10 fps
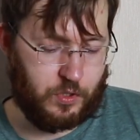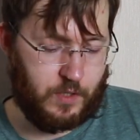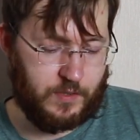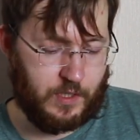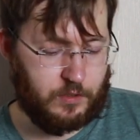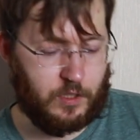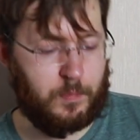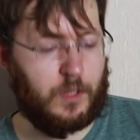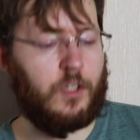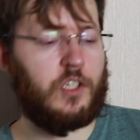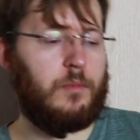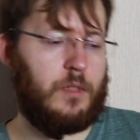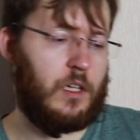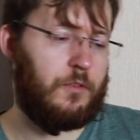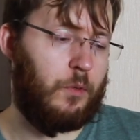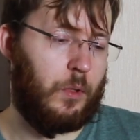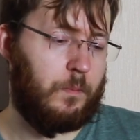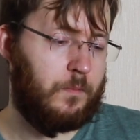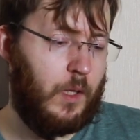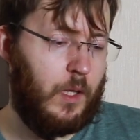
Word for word: что я взял этот петличный микрофон.